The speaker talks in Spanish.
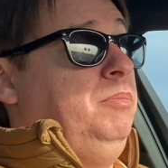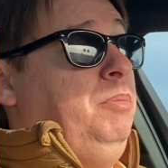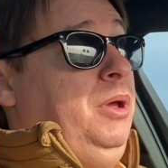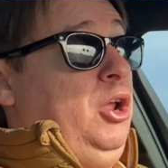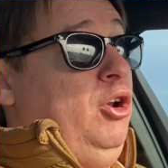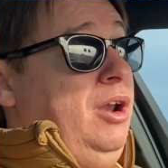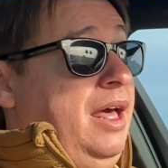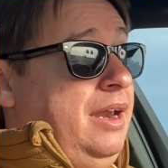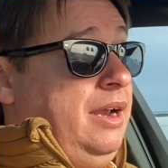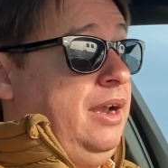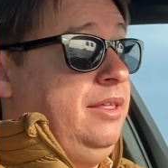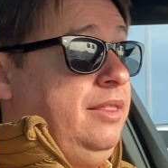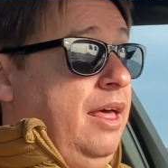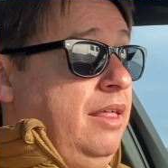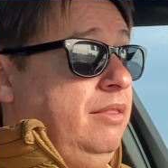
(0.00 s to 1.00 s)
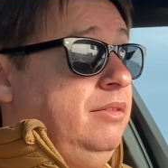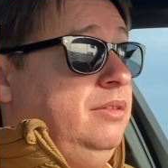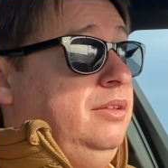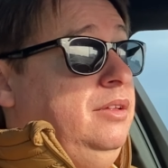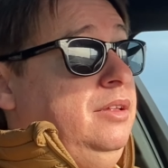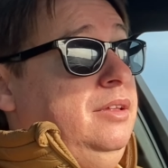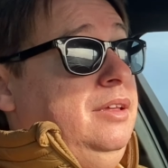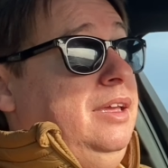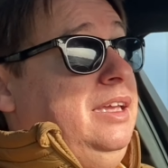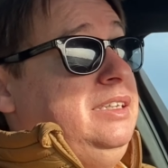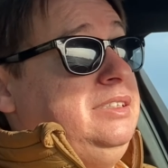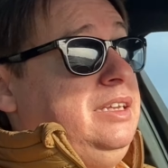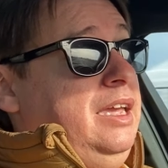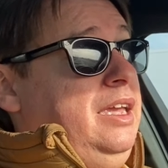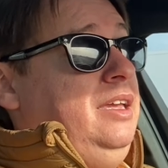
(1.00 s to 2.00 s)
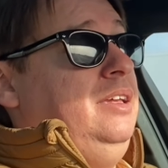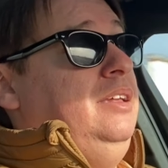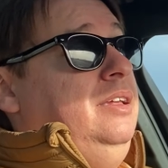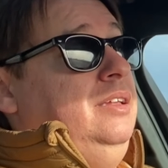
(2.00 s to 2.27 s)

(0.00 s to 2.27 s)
Pero la realidad es que